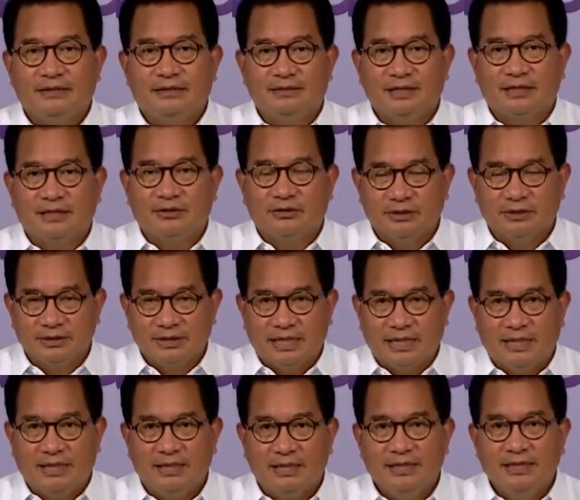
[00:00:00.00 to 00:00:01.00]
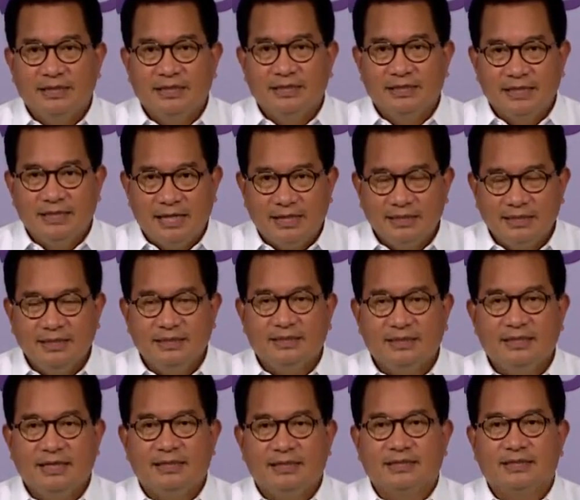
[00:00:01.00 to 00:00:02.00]
antar kota dari
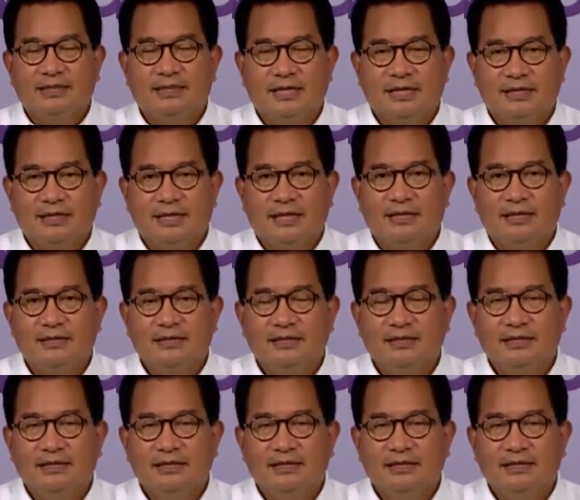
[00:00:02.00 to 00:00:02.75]
dan ke daerah